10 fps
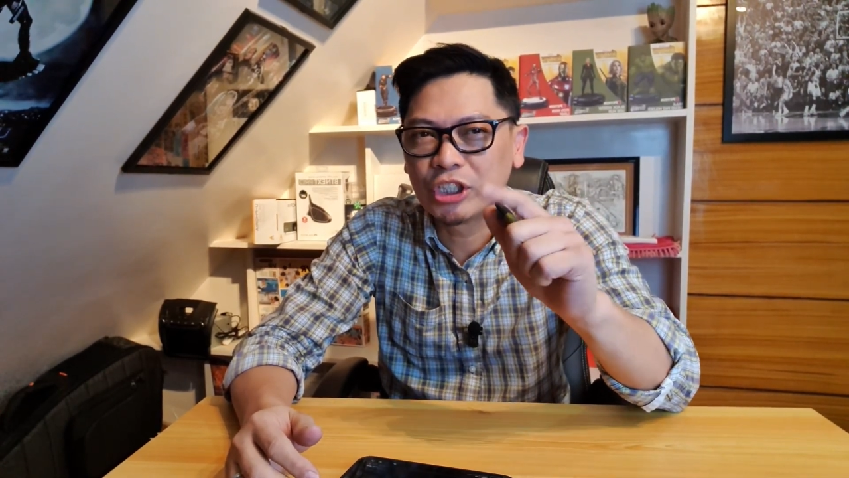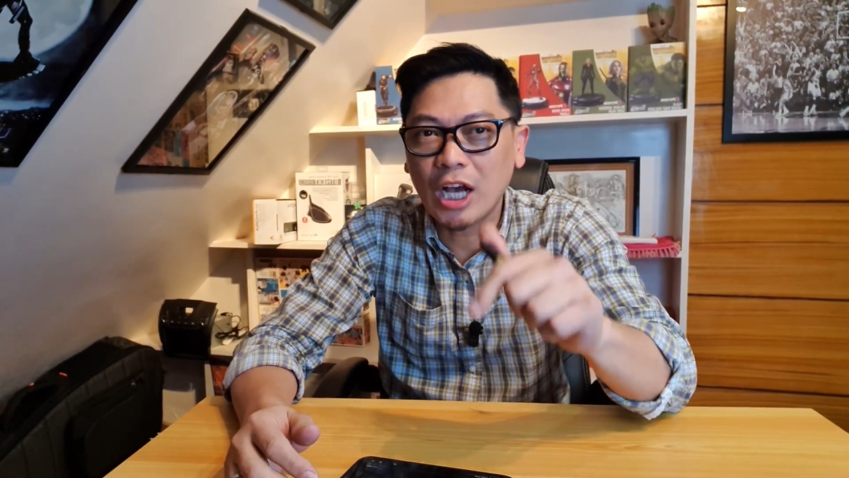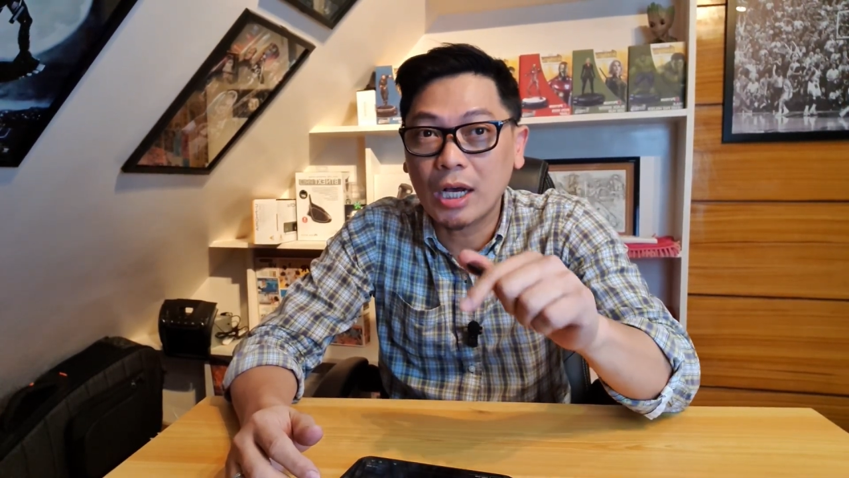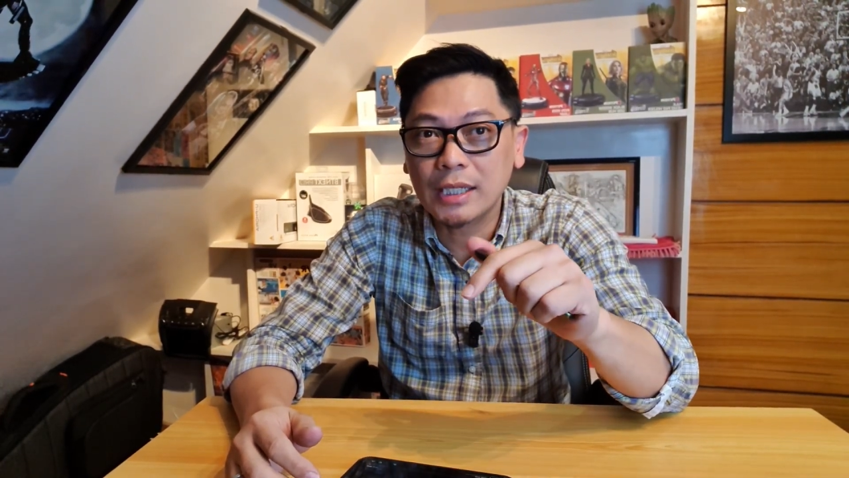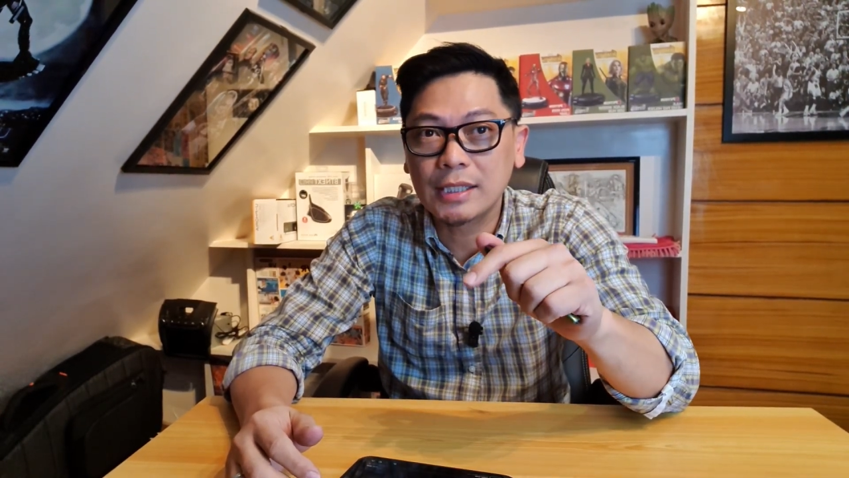
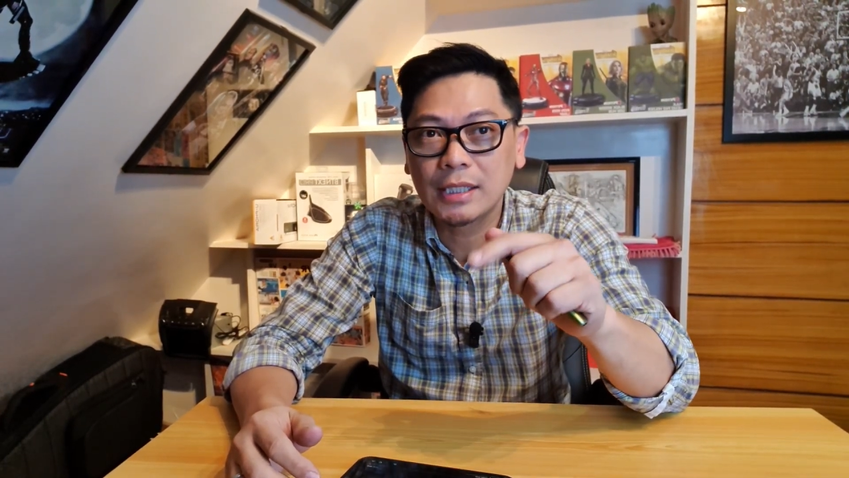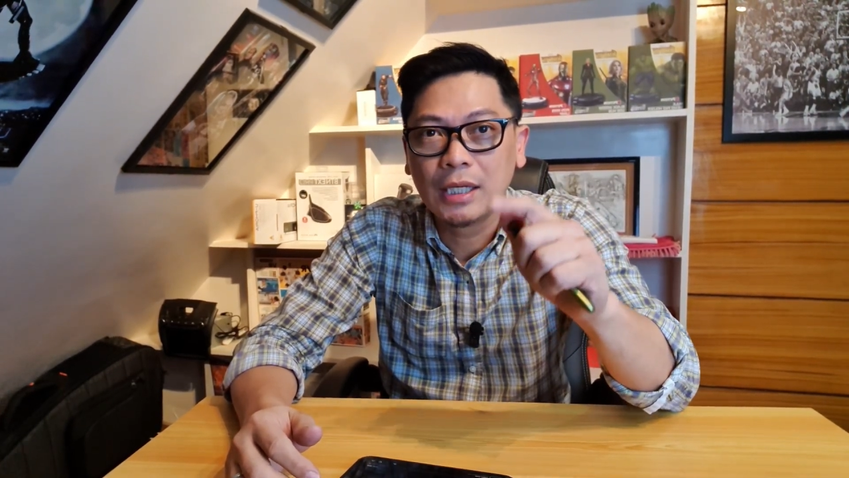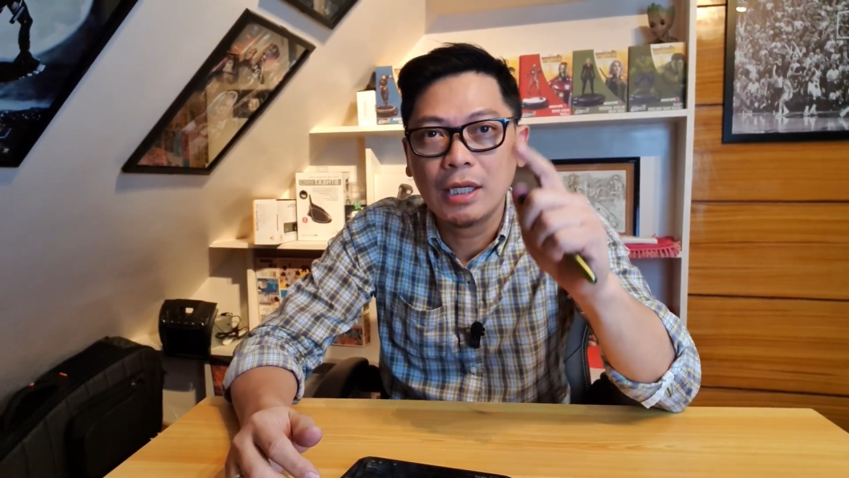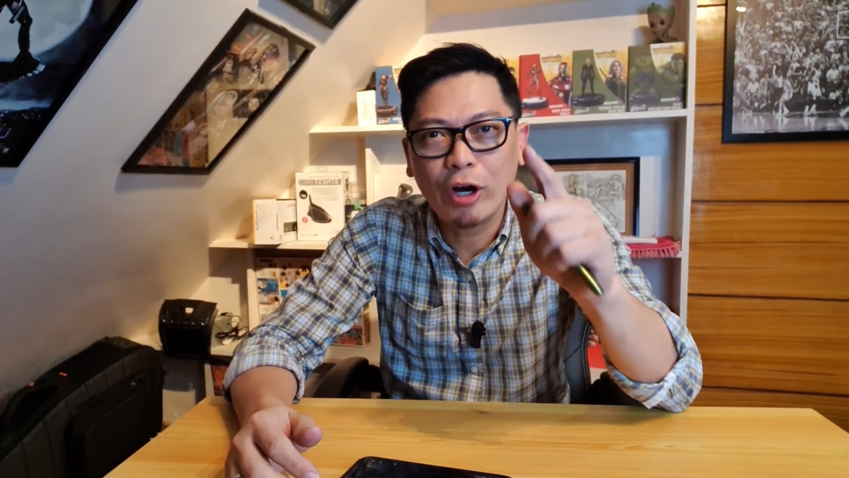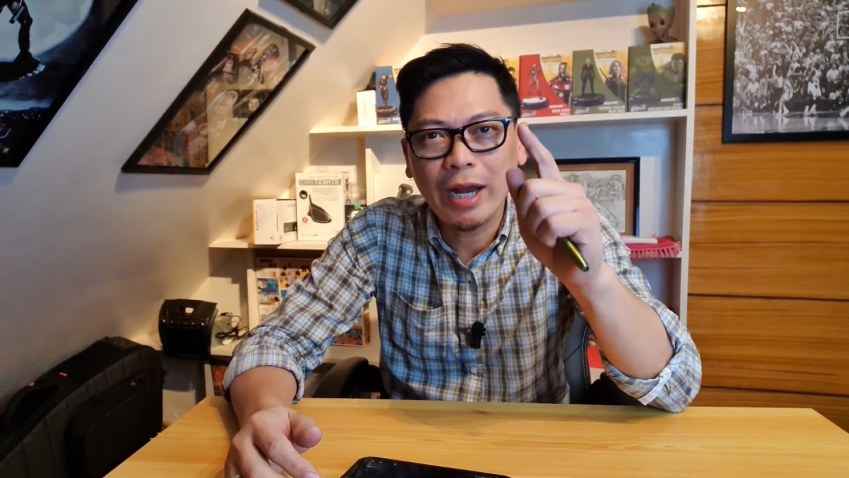shocks
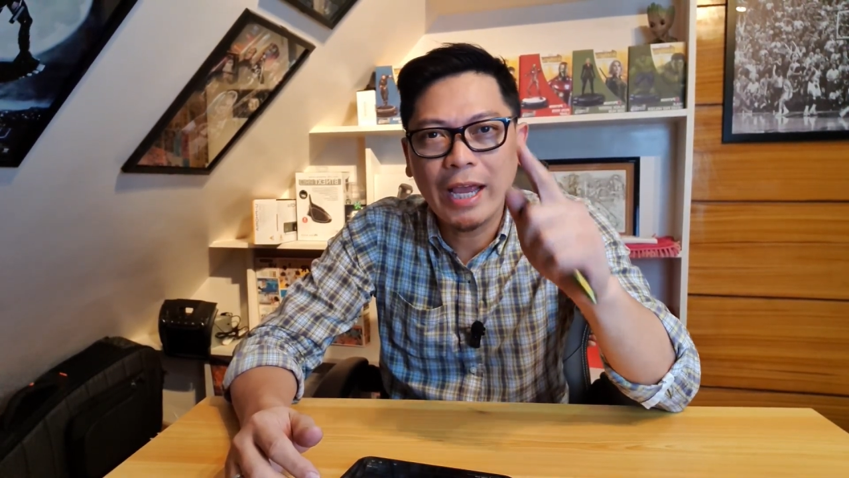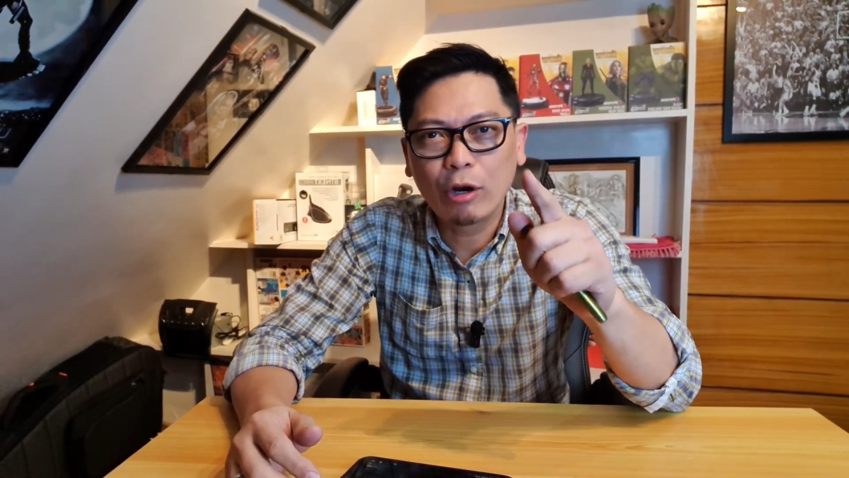for